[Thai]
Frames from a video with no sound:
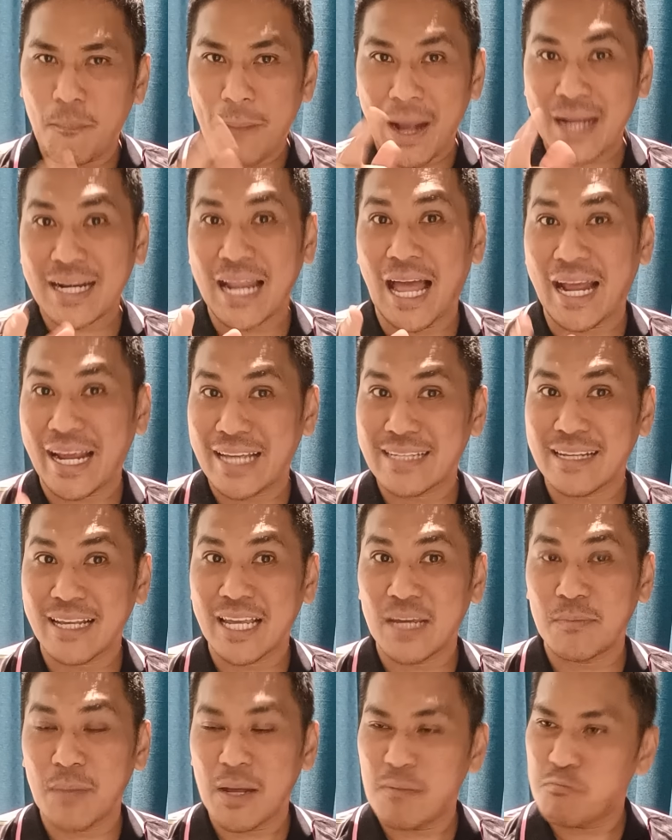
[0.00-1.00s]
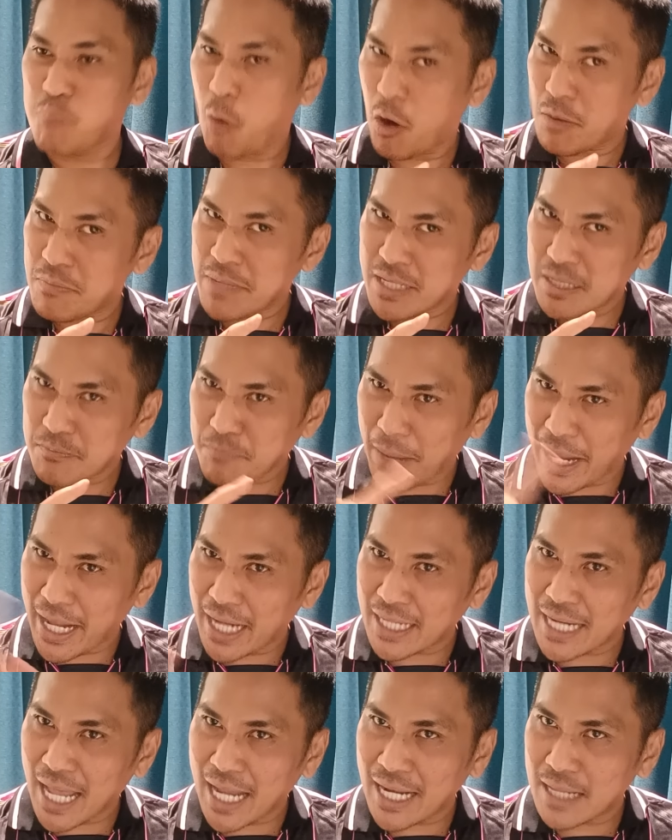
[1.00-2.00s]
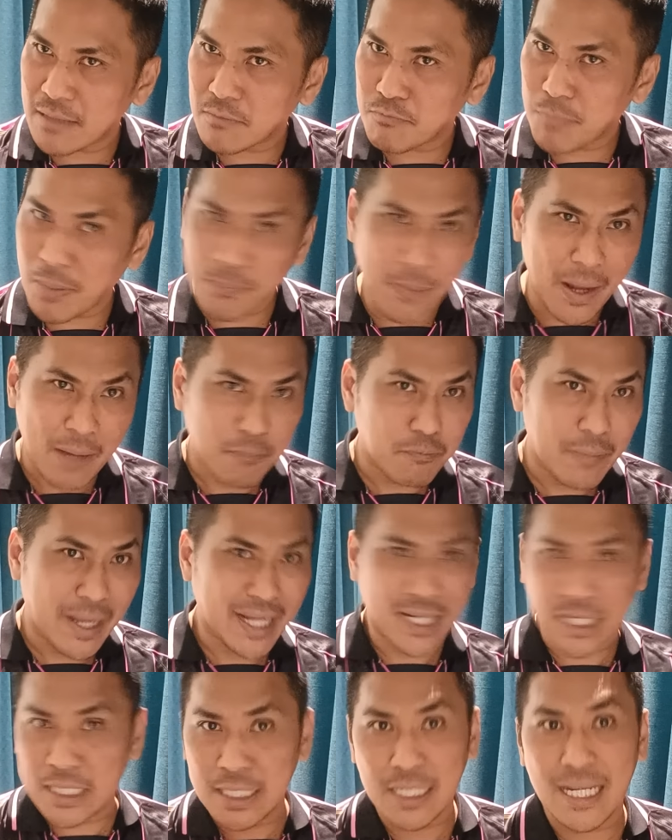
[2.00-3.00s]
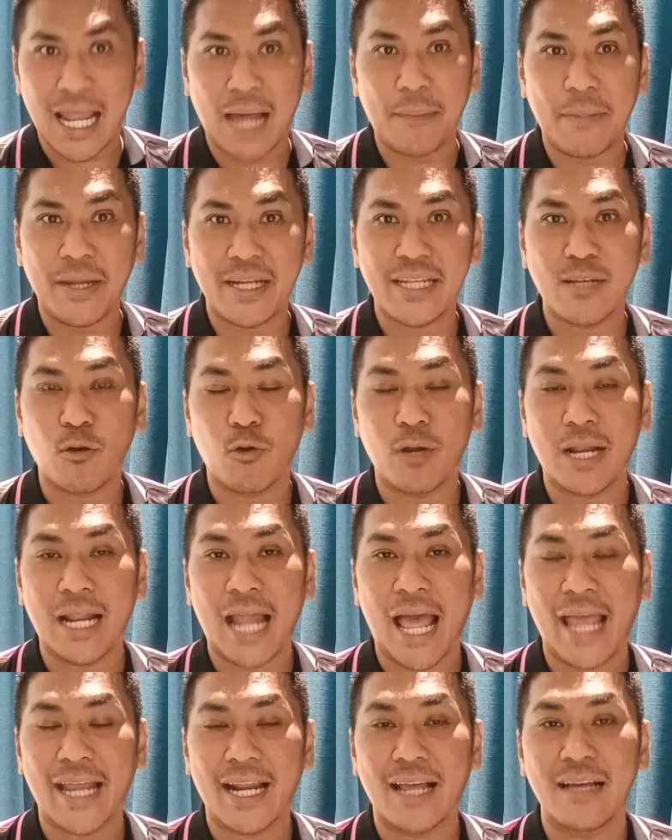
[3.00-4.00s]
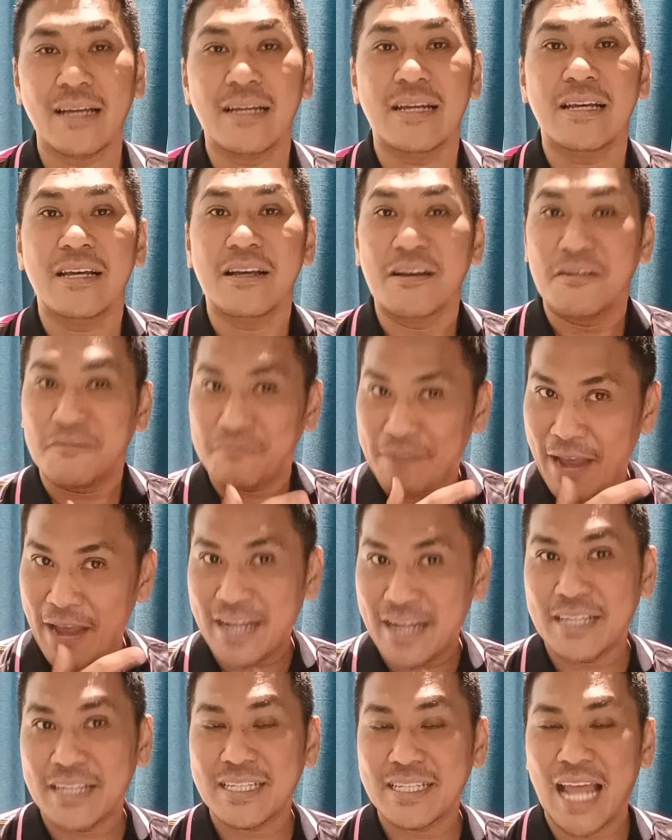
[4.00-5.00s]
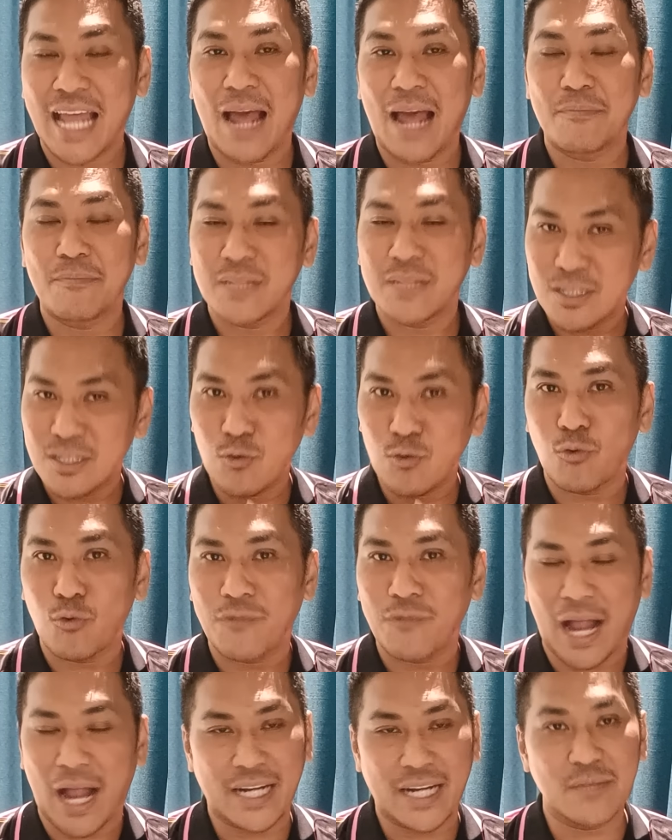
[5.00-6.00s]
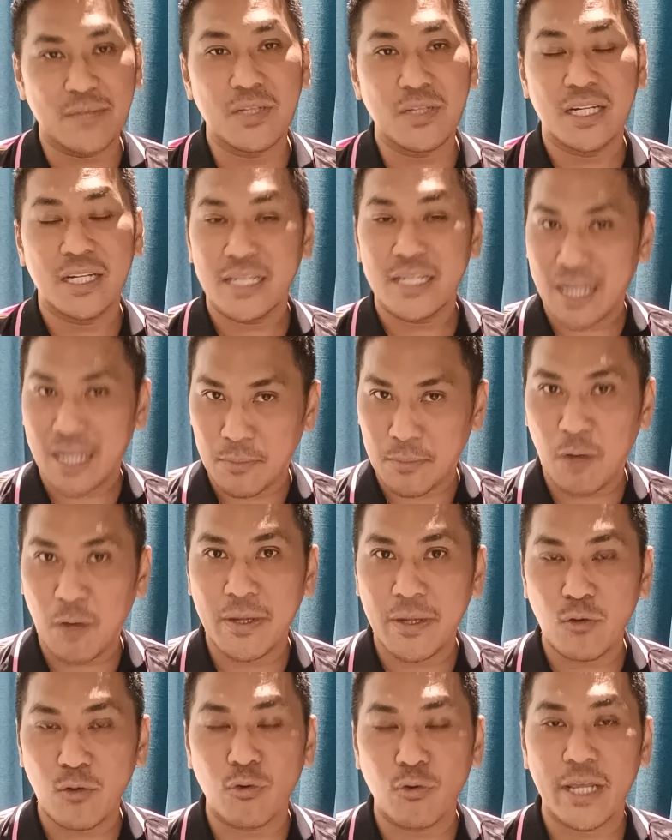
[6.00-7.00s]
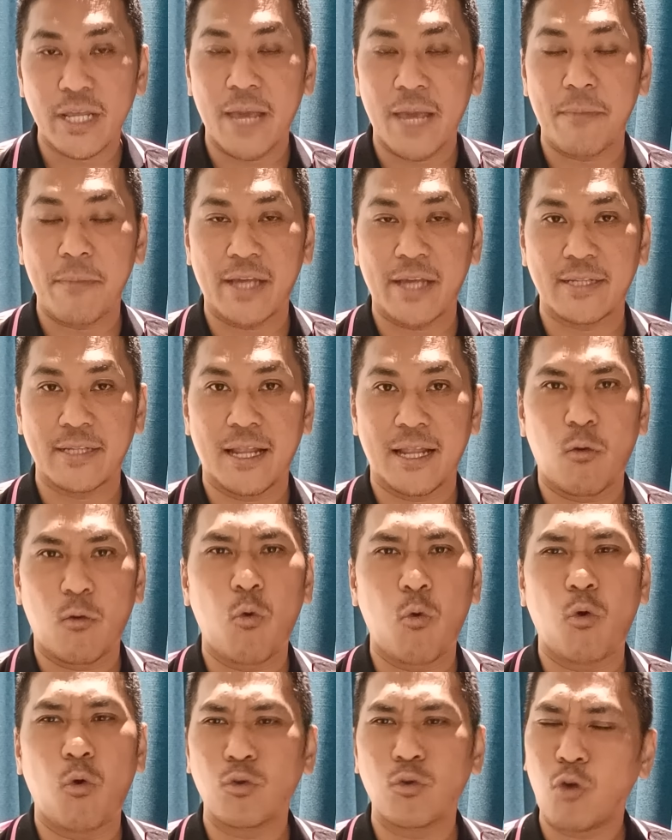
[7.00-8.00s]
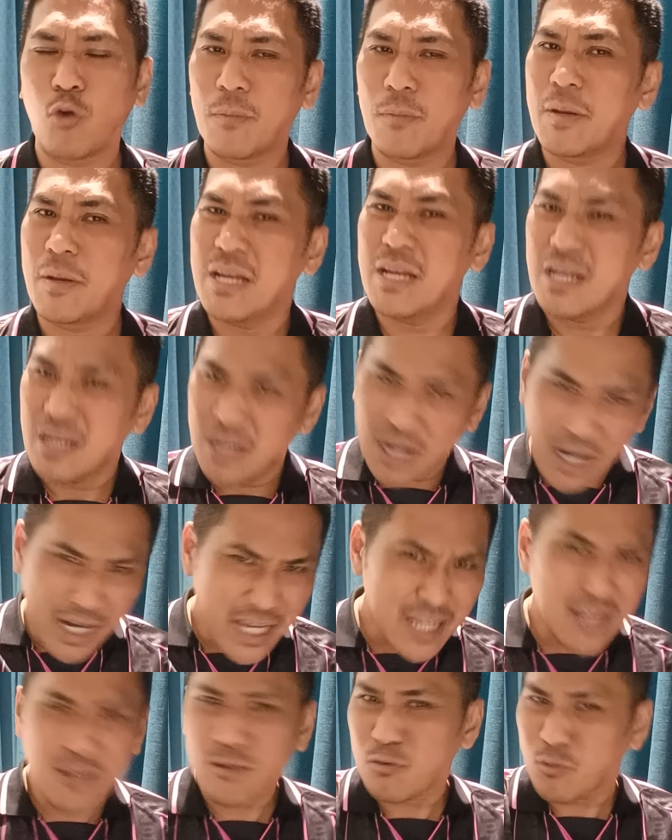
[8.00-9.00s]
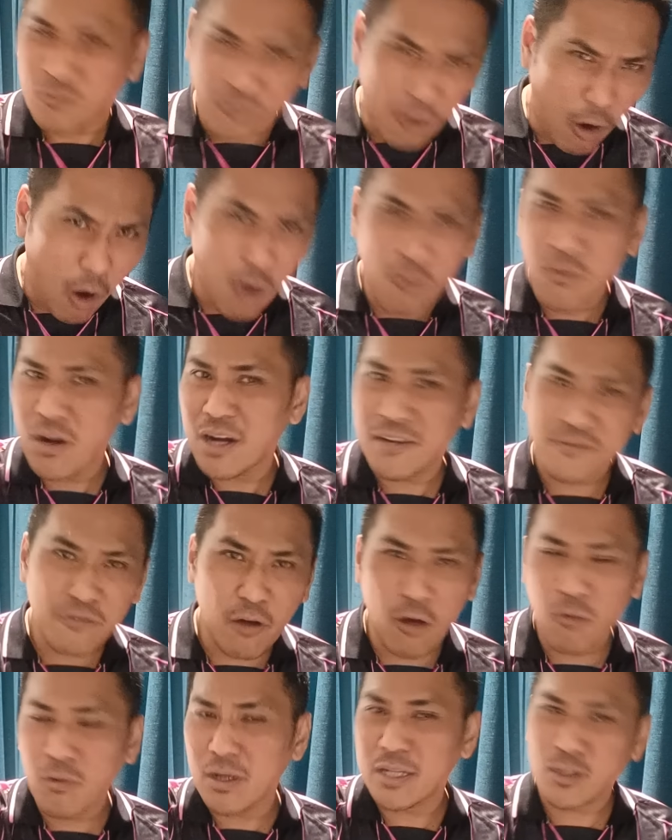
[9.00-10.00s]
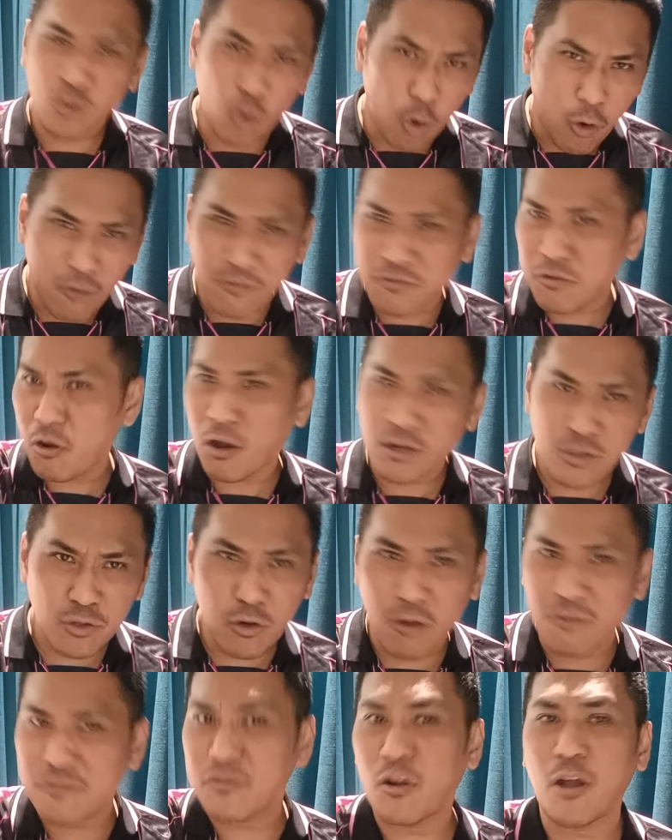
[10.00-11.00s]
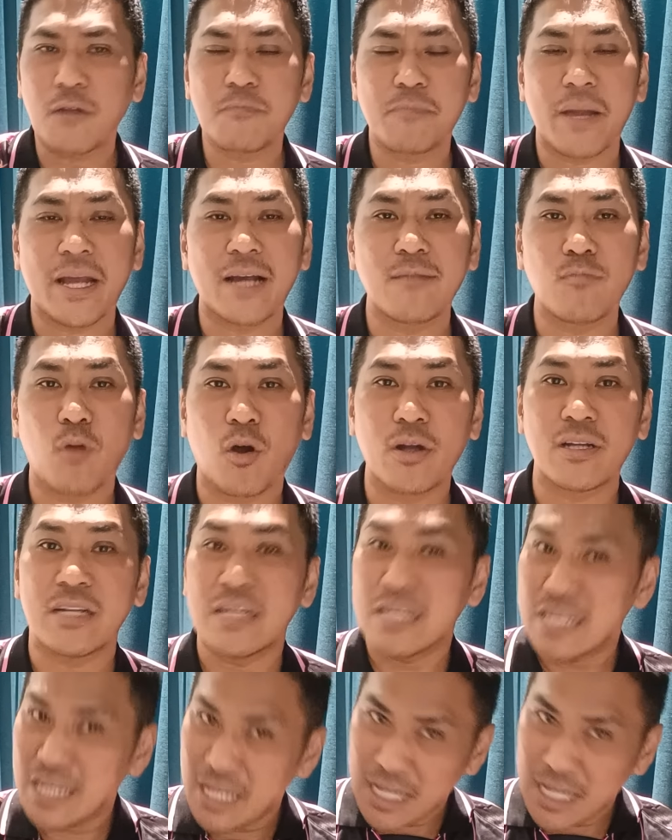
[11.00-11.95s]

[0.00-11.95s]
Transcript: เพราะพักหลังแกสังเกตไหมบอลแม่งจะไปข้างหน้าแล้วปั๊บแม่งคืนหลังไปที่โอนาน่าอีกแล้วแฟนในสนามที่อยู่ฝั่งทีมเยือนที่จะนำเข้าไปดูที่ MX นะโอ้โหทุกคนแบบเฮ้ย forward go frontไปข้างบน